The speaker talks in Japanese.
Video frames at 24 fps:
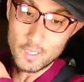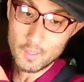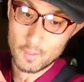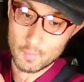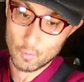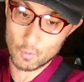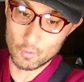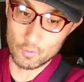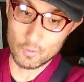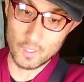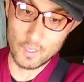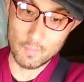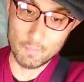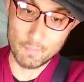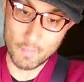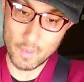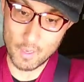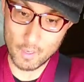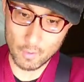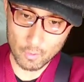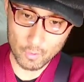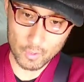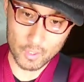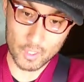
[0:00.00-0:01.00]
て、僕が
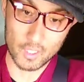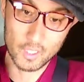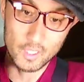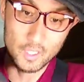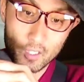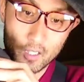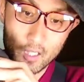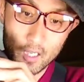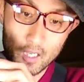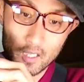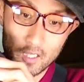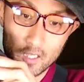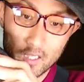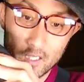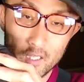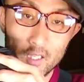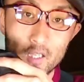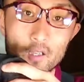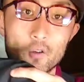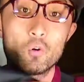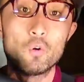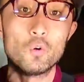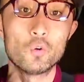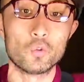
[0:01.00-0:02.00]
目を引いた、
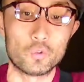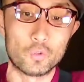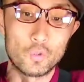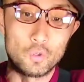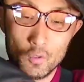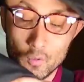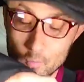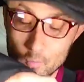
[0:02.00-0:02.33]
えー、コー